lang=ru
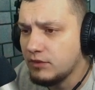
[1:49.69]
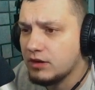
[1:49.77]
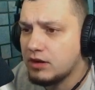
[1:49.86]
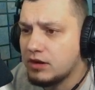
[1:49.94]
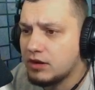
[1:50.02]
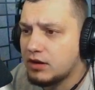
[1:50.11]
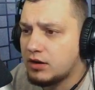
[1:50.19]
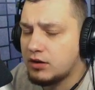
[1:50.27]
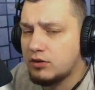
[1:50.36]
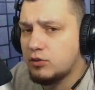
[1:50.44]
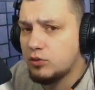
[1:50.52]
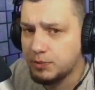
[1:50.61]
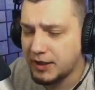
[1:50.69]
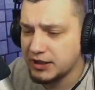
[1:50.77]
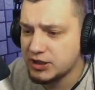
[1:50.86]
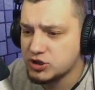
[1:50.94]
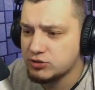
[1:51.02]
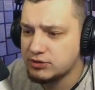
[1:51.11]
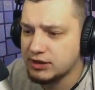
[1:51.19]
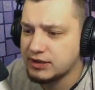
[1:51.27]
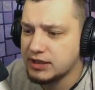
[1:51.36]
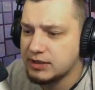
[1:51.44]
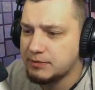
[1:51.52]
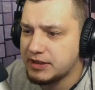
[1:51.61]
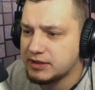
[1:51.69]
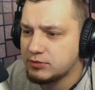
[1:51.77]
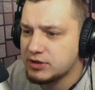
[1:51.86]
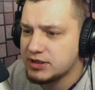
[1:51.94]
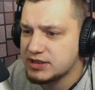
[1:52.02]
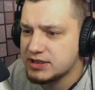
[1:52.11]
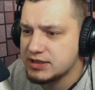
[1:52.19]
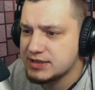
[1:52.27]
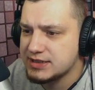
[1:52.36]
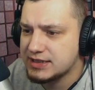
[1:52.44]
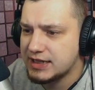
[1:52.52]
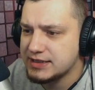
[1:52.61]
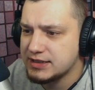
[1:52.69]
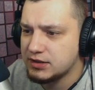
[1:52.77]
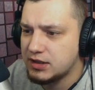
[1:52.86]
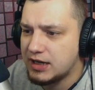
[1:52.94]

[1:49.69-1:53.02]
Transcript: э, у продажного клантаки, поэтому если захотел,